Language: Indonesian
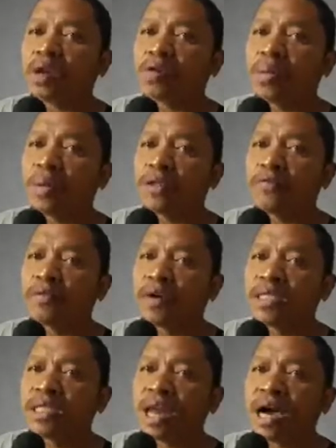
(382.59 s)
otomotif juga
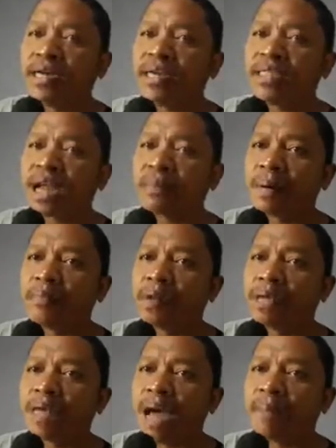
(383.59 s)
silahkan ya cara
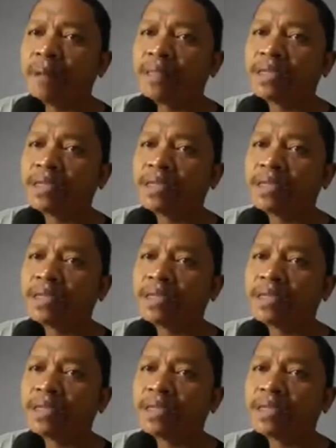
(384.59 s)
pembuatan apa,